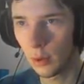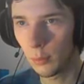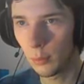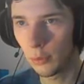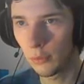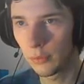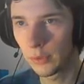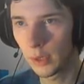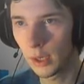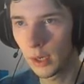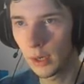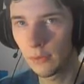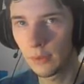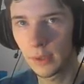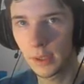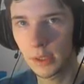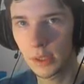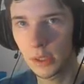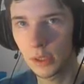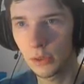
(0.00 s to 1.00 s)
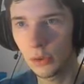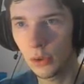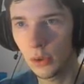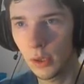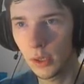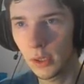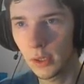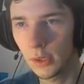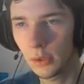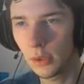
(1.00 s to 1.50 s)
Ah, mais au final, elle va nager.
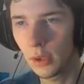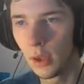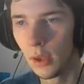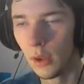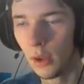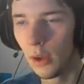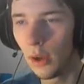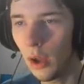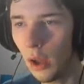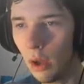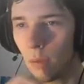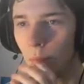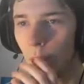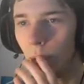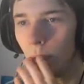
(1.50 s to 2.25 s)
Non, attendez. Ah,